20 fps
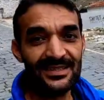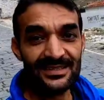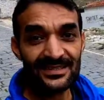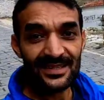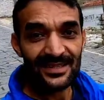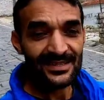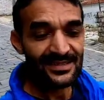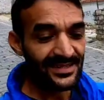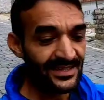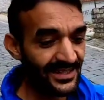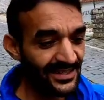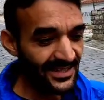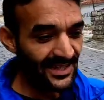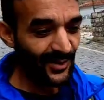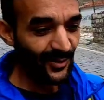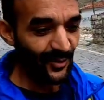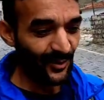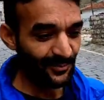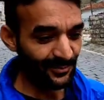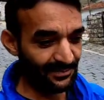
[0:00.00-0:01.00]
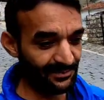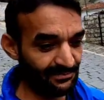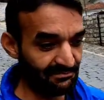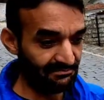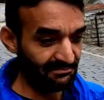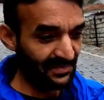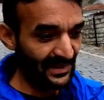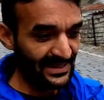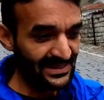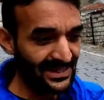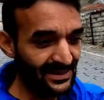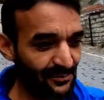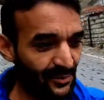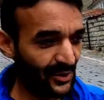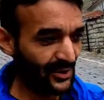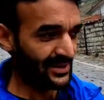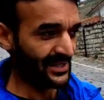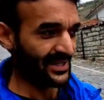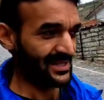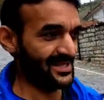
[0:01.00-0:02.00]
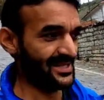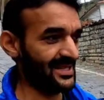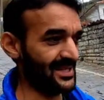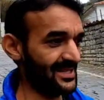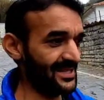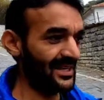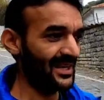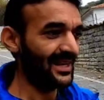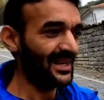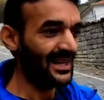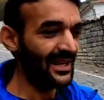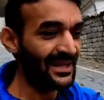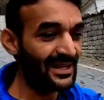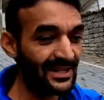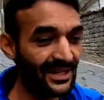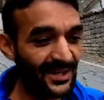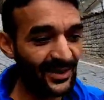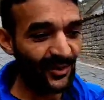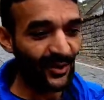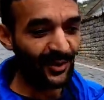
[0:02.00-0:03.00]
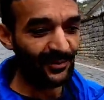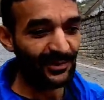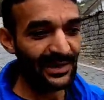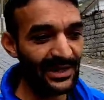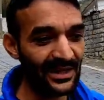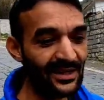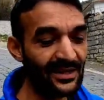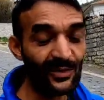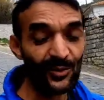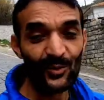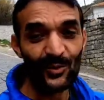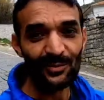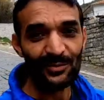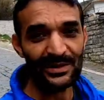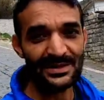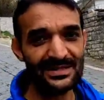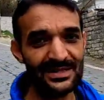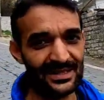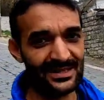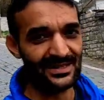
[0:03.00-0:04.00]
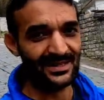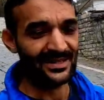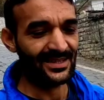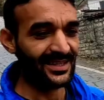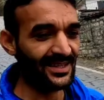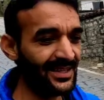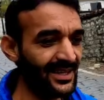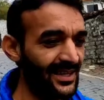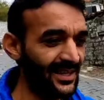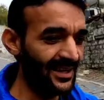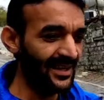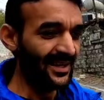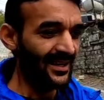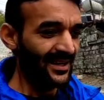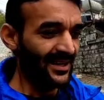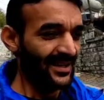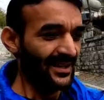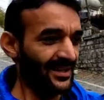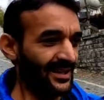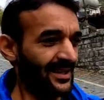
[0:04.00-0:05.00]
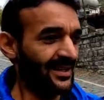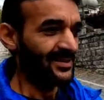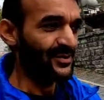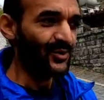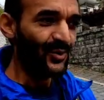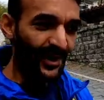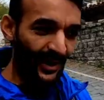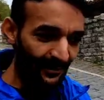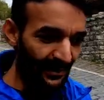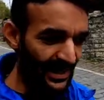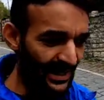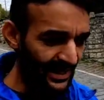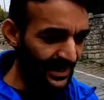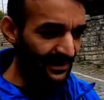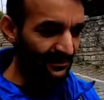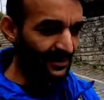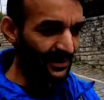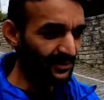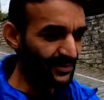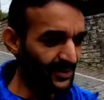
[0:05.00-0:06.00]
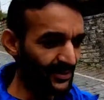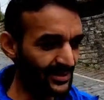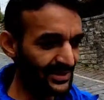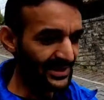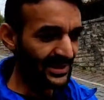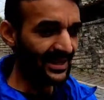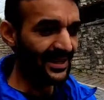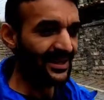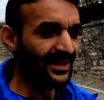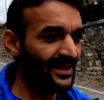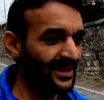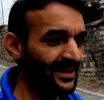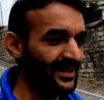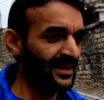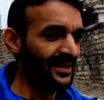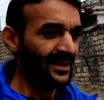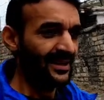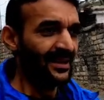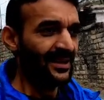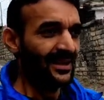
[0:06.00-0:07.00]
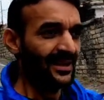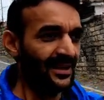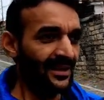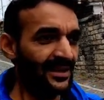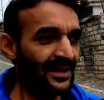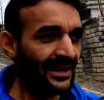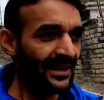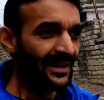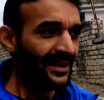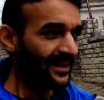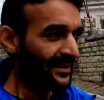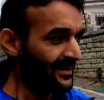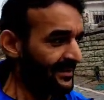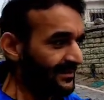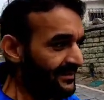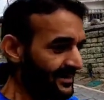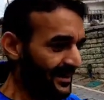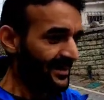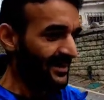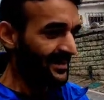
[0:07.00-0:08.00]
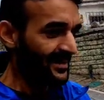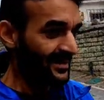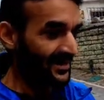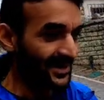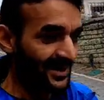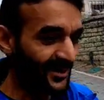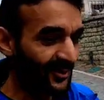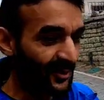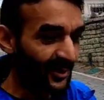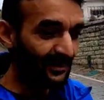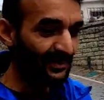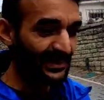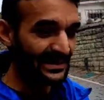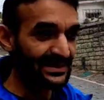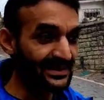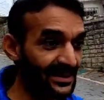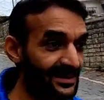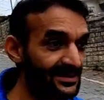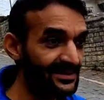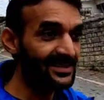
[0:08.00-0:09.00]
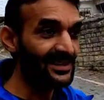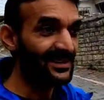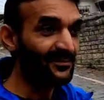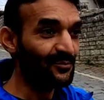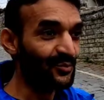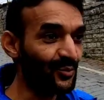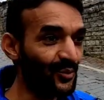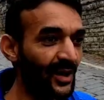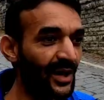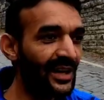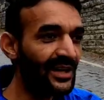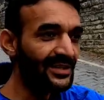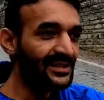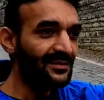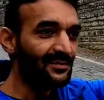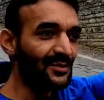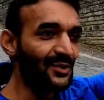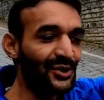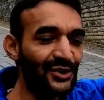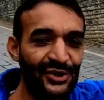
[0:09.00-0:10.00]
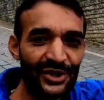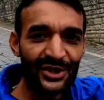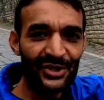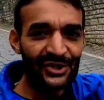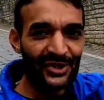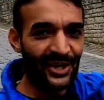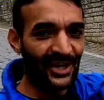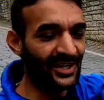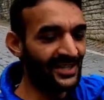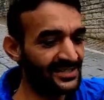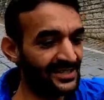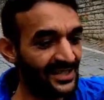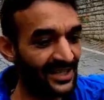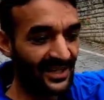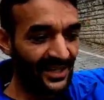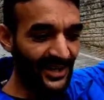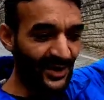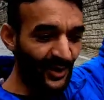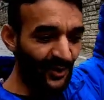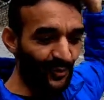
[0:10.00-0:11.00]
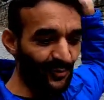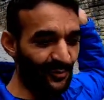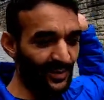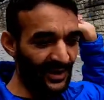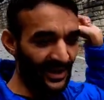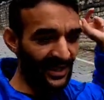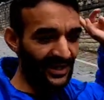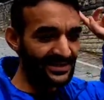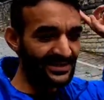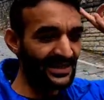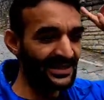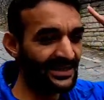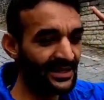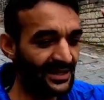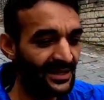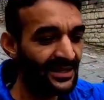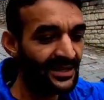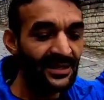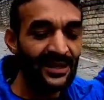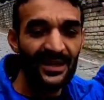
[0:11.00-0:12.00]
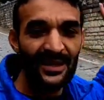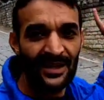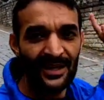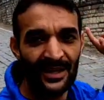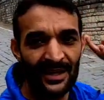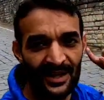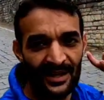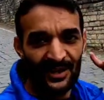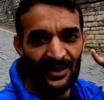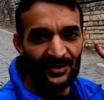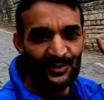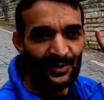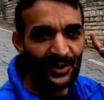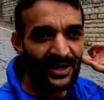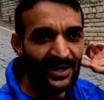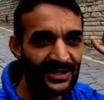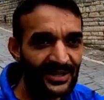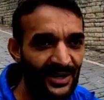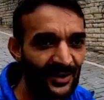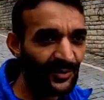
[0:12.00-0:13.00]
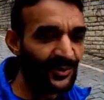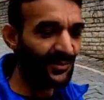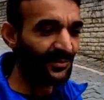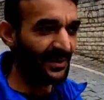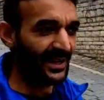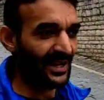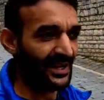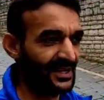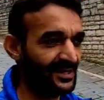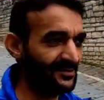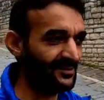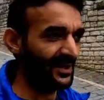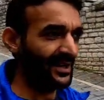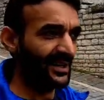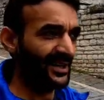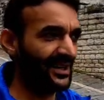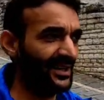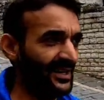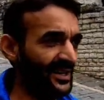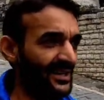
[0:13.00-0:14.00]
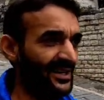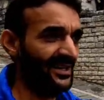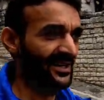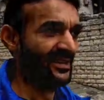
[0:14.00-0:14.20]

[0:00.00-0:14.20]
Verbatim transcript: इस तरह से ये लोग पैसा बहुत खर्च करते हैं हालांकि ये नॉर्मल एक रोड बन सकती थी जो हमारे यहाँ पे भी होती है लेकिन इन्होंने पत्थर से पूरा एकदम नीचे शहर से लेके ऊपर कैसल तक जो है ये रोड बनाया हुआ है